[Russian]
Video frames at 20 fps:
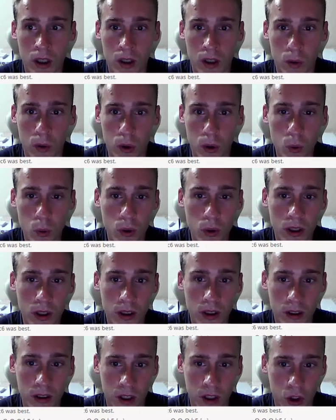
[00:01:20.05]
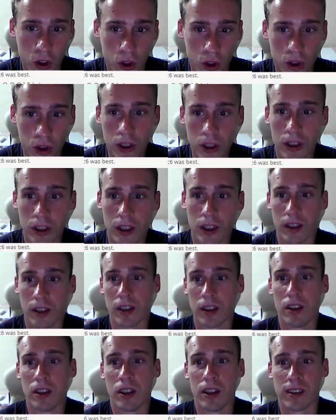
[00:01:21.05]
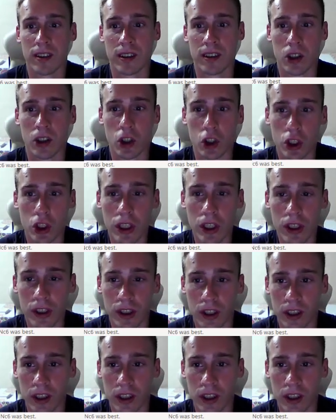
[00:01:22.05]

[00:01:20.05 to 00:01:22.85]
вот, ну и h4 это интересное решение,